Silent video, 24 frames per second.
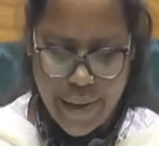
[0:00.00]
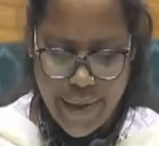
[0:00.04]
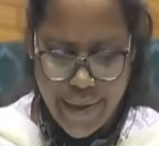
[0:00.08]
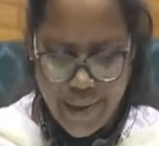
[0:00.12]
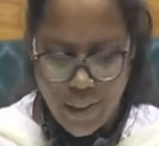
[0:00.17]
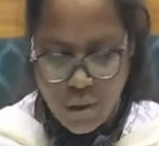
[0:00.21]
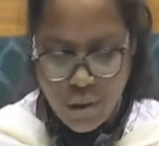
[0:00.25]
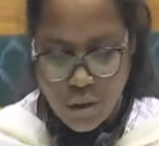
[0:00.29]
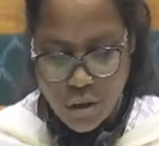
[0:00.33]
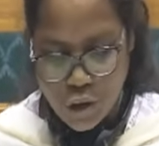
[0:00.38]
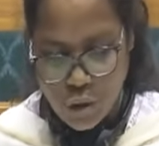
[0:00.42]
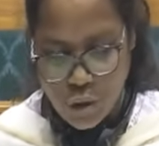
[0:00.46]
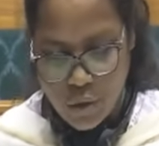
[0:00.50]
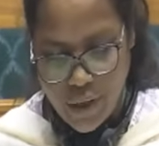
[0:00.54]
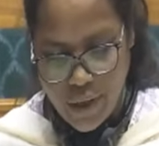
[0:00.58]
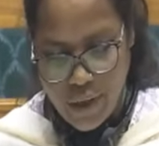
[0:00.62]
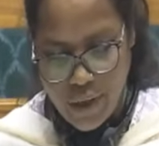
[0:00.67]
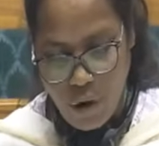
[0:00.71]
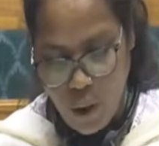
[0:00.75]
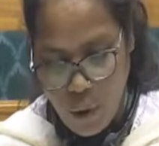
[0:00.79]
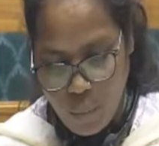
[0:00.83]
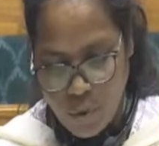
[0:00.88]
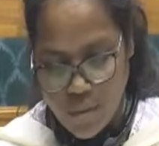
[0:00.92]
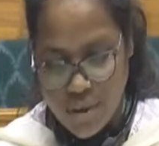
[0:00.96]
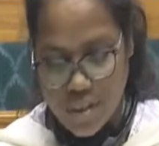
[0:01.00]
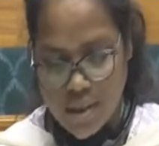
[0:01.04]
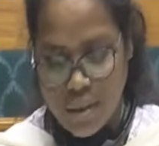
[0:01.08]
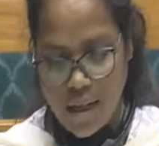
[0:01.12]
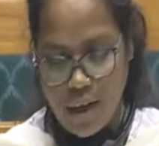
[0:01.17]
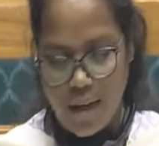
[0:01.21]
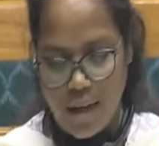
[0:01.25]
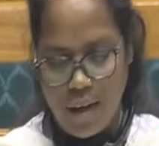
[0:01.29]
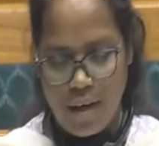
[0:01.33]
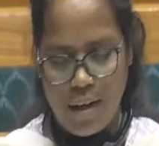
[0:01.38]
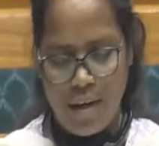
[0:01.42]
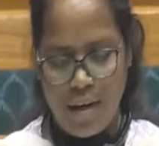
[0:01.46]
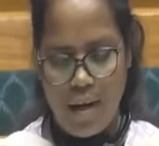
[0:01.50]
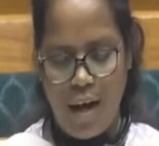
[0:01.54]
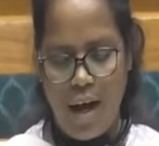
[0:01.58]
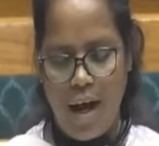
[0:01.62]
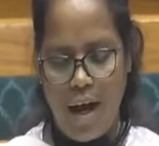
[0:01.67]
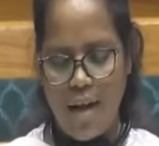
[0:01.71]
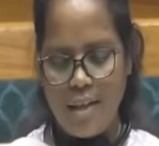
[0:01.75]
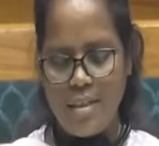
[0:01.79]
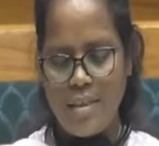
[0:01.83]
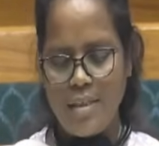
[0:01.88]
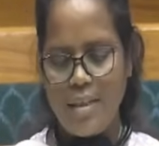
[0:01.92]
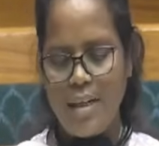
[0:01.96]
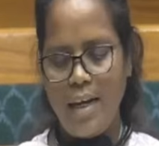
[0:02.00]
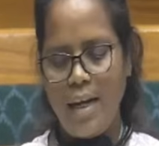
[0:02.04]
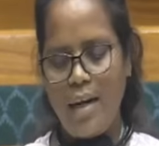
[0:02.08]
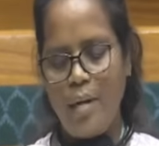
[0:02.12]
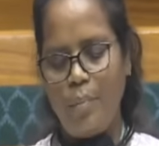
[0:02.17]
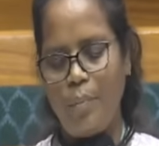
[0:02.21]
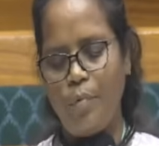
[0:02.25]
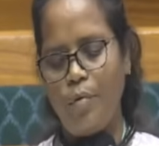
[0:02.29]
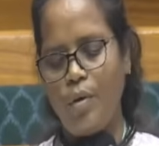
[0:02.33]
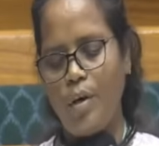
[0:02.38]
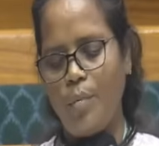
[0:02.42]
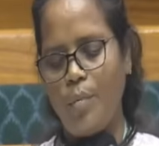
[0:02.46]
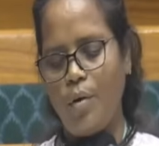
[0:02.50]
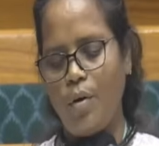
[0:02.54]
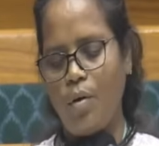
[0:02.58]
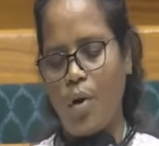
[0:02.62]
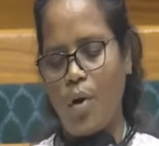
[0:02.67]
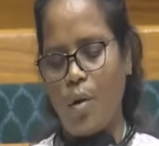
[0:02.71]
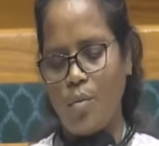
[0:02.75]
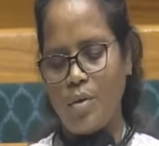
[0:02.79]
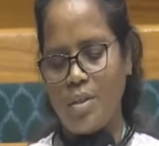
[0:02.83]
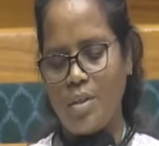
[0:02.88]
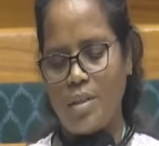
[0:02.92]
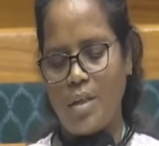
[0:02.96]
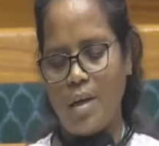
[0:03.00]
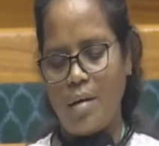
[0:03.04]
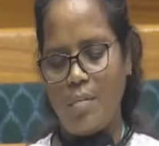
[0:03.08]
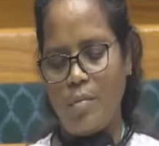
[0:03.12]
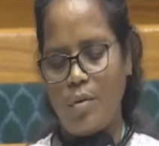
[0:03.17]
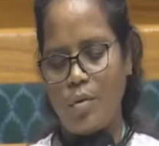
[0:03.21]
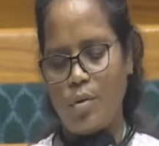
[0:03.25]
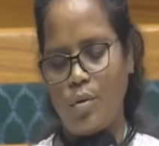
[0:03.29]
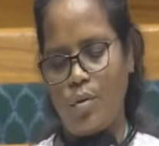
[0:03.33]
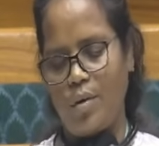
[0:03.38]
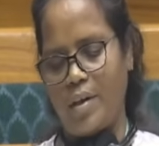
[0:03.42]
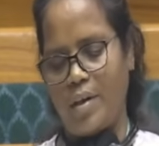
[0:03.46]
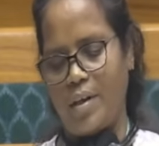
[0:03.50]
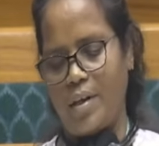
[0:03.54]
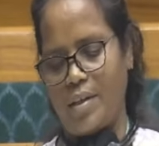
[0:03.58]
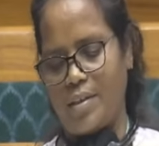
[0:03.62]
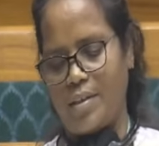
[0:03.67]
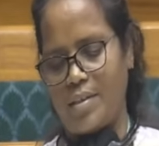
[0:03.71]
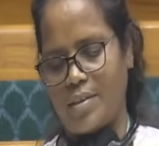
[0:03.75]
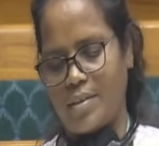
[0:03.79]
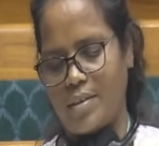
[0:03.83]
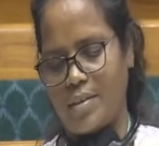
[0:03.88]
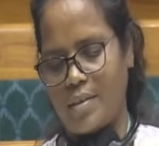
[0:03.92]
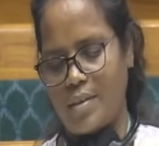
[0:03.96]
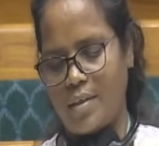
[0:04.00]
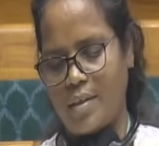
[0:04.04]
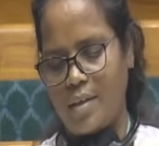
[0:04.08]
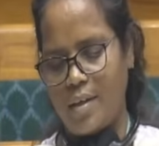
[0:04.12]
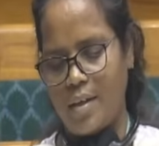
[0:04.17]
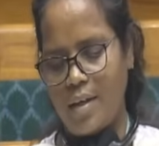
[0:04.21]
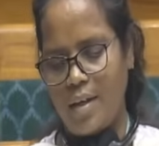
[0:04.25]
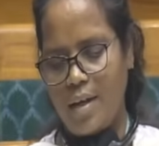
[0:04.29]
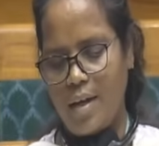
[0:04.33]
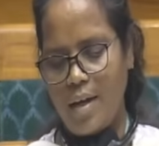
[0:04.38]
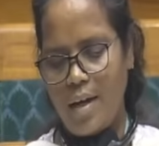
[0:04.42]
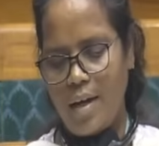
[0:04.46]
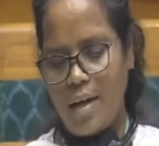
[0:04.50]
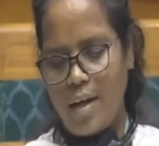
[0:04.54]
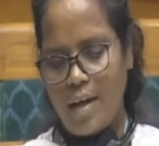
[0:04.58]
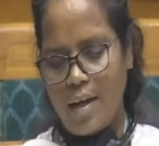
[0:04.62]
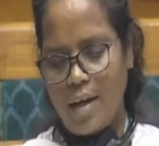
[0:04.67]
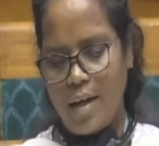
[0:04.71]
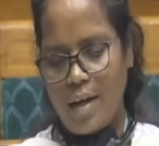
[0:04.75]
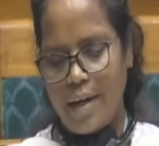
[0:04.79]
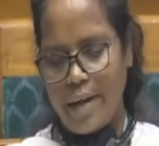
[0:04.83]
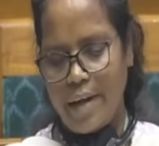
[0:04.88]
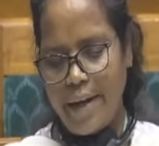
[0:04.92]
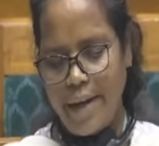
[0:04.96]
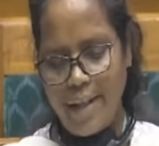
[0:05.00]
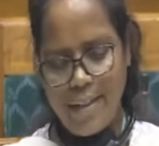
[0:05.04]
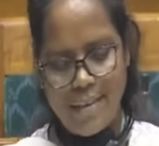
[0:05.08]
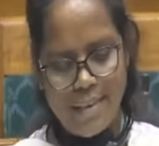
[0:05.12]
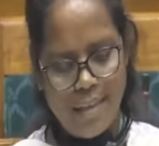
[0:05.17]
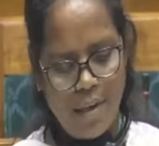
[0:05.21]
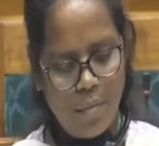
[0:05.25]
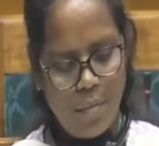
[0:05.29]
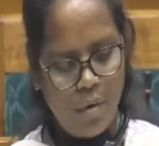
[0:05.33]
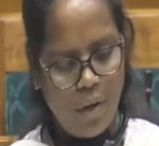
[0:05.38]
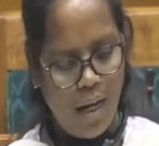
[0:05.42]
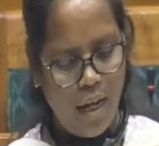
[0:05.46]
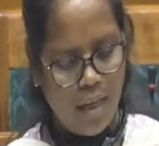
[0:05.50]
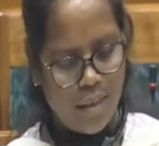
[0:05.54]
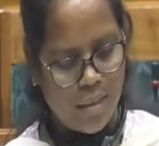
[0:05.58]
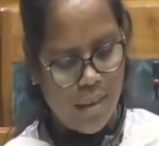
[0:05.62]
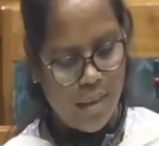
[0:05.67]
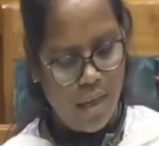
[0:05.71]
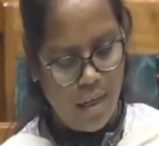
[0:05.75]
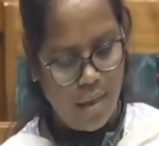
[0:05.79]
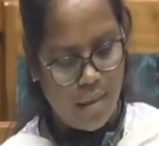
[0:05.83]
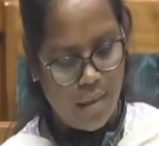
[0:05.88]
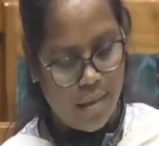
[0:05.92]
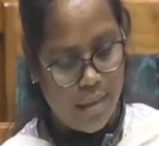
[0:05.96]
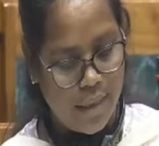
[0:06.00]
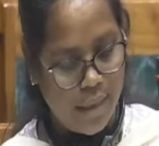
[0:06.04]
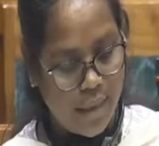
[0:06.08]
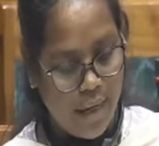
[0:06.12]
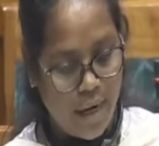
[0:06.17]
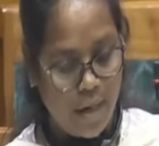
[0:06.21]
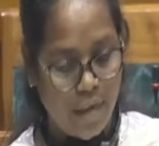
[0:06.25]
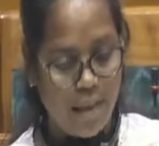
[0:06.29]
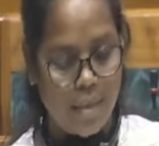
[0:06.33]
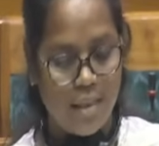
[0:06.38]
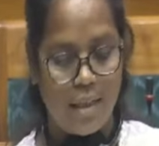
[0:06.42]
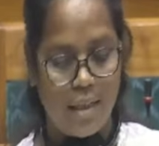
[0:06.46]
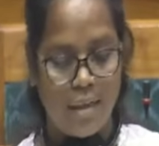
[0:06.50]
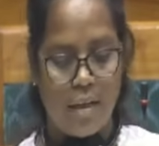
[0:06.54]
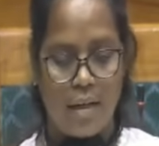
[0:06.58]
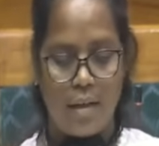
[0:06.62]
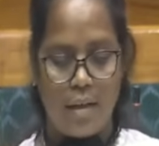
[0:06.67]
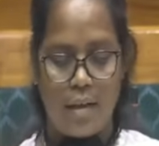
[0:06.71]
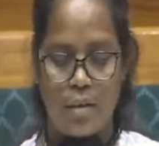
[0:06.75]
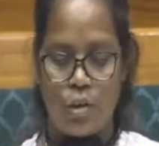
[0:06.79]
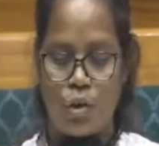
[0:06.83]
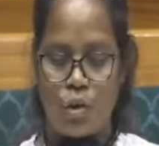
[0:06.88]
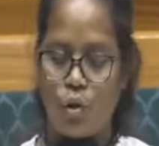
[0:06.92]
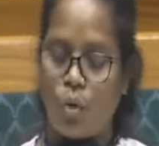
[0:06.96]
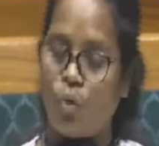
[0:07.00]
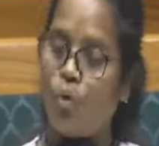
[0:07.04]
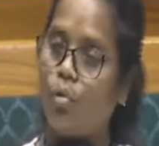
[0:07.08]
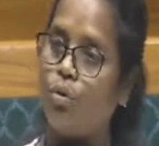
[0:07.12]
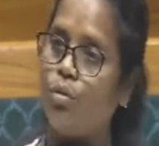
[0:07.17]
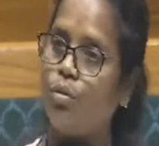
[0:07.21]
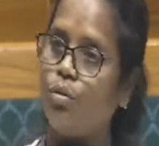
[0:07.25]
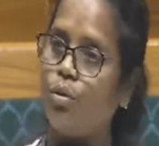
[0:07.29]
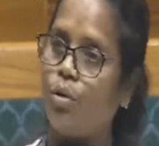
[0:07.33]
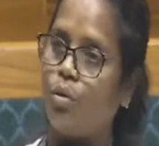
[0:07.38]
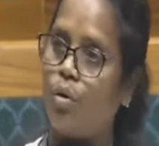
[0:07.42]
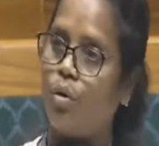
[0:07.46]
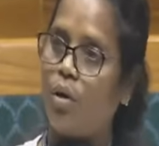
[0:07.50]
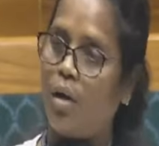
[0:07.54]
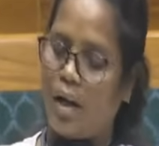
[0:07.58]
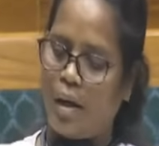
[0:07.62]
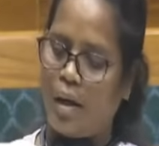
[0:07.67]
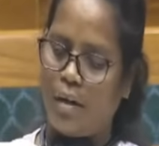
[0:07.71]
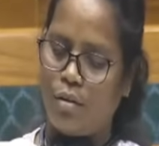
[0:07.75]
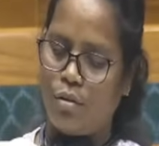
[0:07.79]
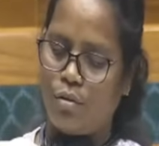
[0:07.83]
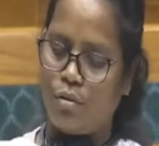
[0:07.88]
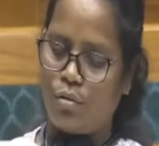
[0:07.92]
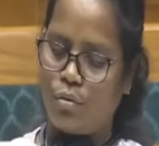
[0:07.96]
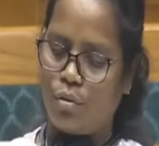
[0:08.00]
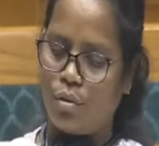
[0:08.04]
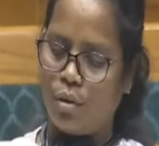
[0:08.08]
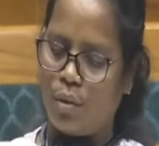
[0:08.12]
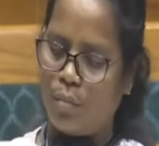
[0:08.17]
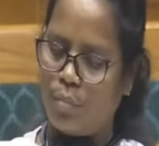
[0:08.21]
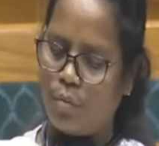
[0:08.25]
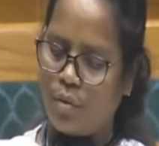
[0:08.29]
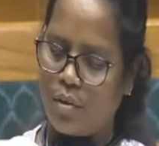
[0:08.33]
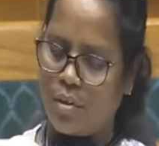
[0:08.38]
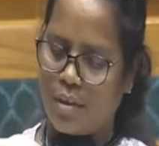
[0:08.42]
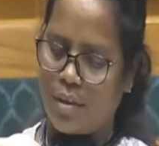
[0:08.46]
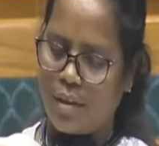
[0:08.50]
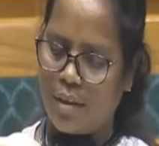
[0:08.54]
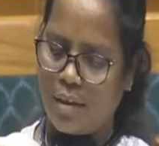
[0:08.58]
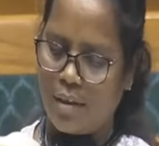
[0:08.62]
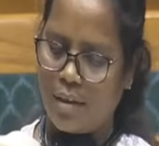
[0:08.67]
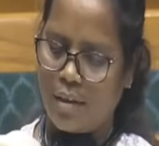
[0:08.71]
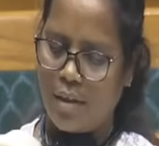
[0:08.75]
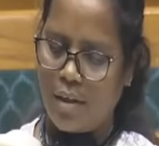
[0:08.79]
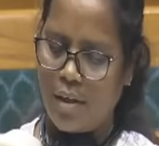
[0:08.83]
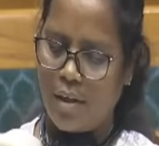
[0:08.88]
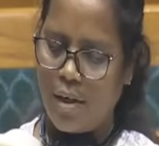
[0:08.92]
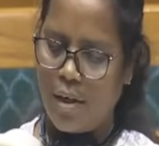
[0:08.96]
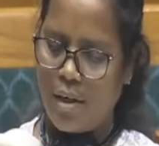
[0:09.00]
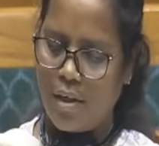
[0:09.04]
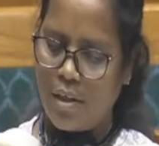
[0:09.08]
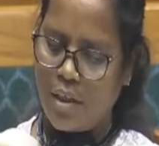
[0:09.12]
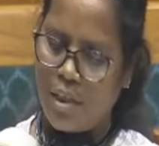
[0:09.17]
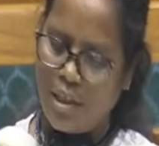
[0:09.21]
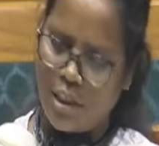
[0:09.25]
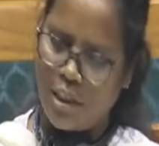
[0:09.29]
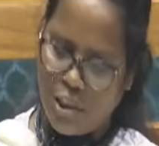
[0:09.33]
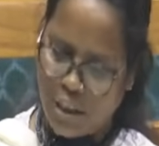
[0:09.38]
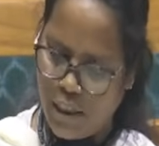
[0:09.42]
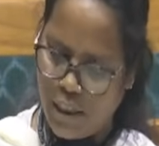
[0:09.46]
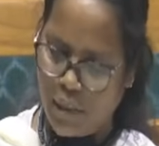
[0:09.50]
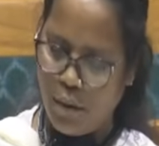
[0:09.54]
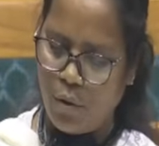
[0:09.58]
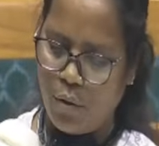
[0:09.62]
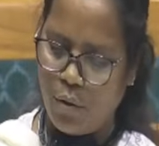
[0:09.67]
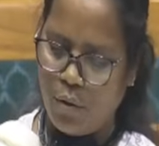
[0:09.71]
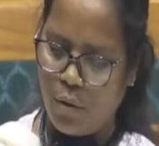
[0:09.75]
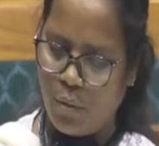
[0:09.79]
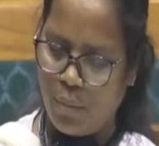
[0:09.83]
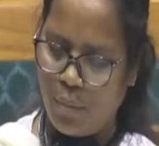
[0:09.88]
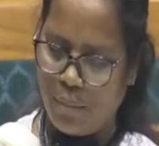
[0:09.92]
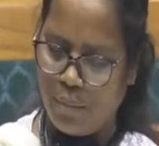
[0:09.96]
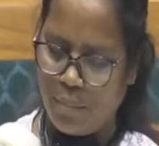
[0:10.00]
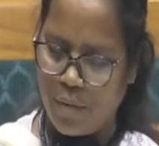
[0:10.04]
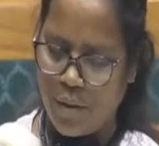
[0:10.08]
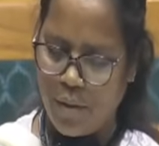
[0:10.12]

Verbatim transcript: কেন্দ্র সরকারের অবস্থা আজ রেল পরিবহন অবস্থার মতো হয়ে গেছে রেল যেমন আজকাল যেখানে সেখানে যখন তখন লাইন চ্যুত হয়ে পড়ছে ঠিক সেই রকম